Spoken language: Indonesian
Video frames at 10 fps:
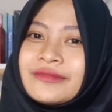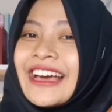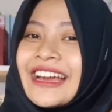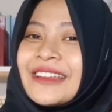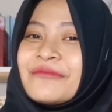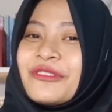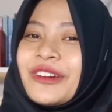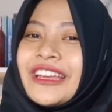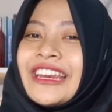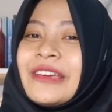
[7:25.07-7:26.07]
Nah, di buku
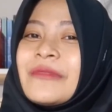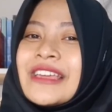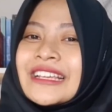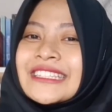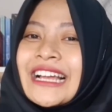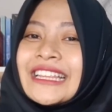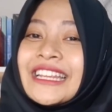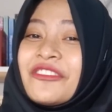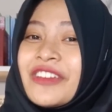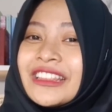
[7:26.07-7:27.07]
ini banyak sekali
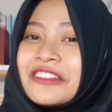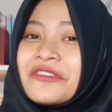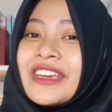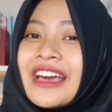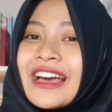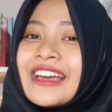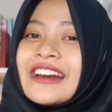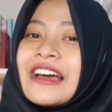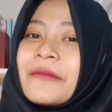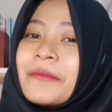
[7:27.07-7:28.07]
trivia-trivia
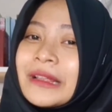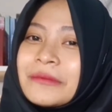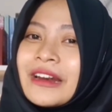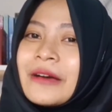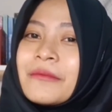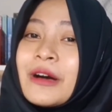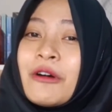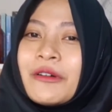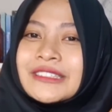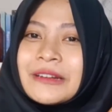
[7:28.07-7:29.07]
yang dapat menambah
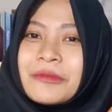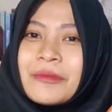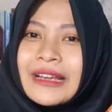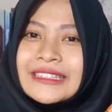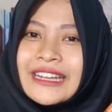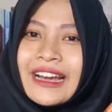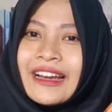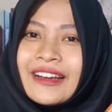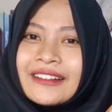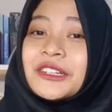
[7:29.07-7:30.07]
wawasan pembaca.
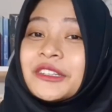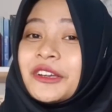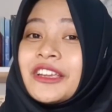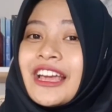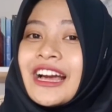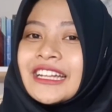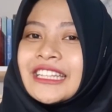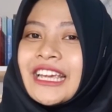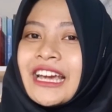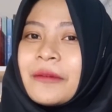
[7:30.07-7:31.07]
Contohnya
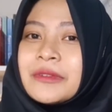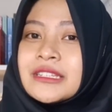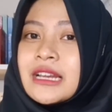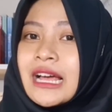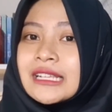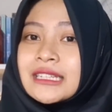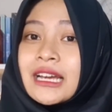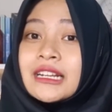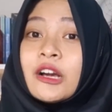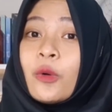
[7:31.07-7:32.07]
ketika
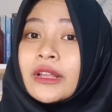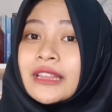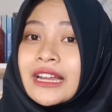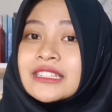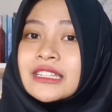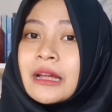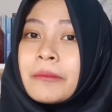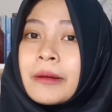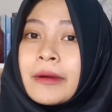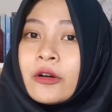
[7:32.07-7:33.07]
menjelaskan kekuatan si
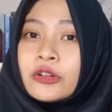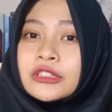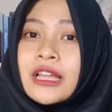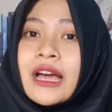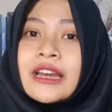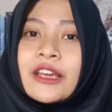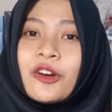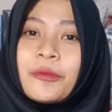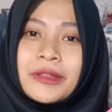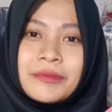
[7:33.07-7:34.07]
tanpa mahkota di
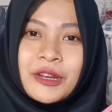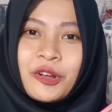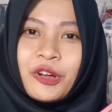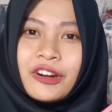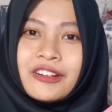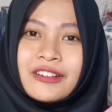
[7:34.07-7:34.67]
komet minor.